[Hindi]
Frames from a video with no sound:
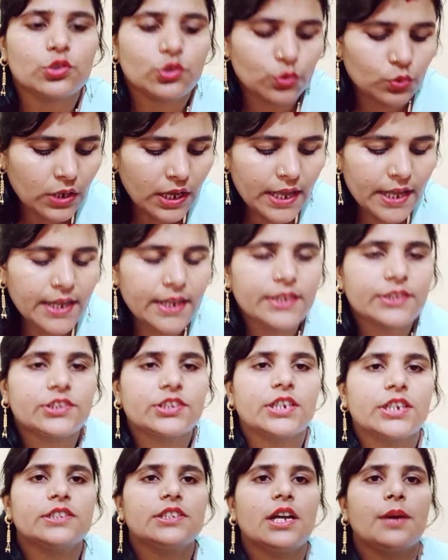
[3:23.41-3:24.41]
चुका है
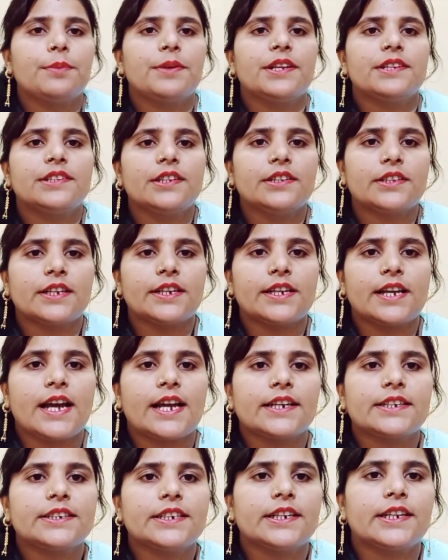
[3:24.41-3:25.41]
अच्छे से हमने इसे तैयार
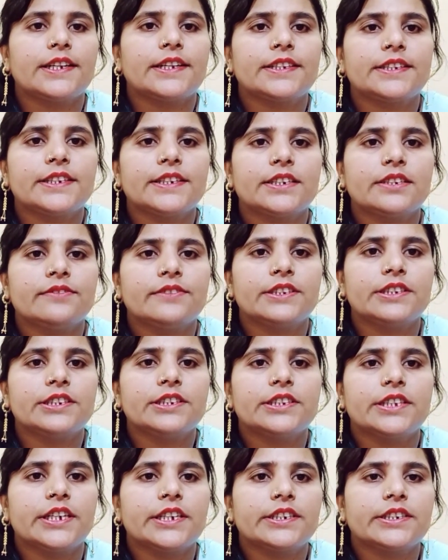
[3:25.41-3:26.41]
कर ली है रेमेडी
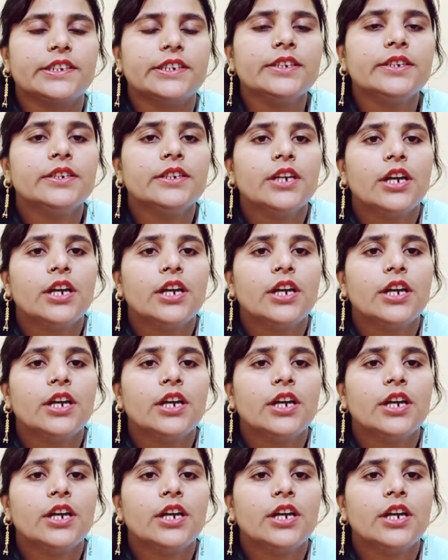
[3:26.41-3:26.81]
देखिए